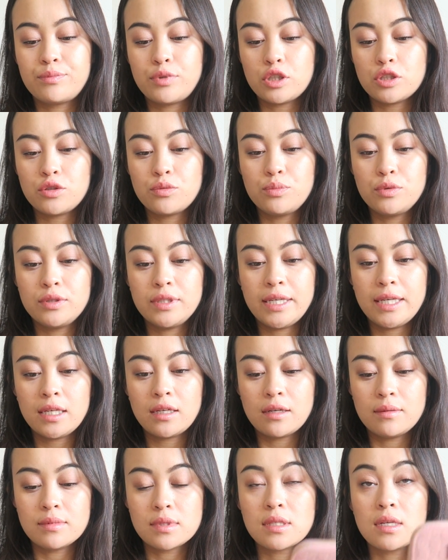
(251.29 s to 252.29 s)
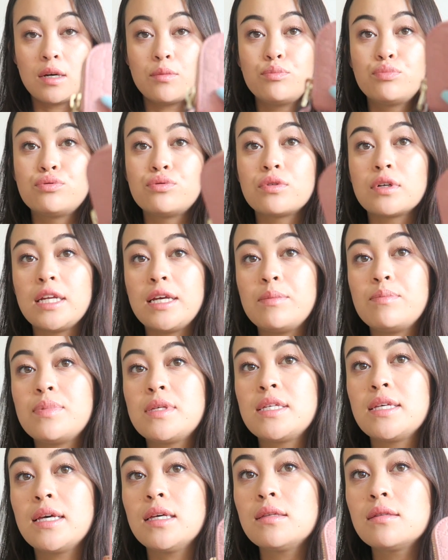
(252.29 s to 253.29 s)
porte-monnaie comme ça pour les
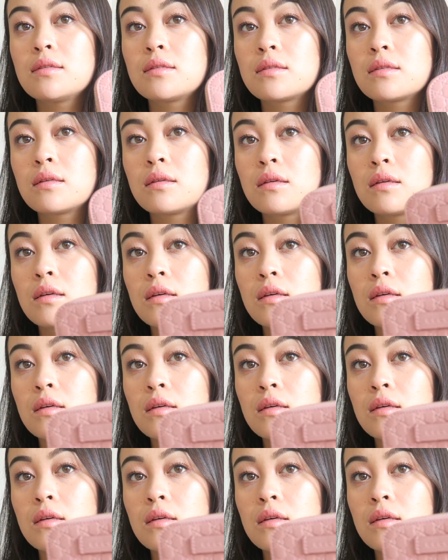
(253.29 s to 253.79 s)
pièces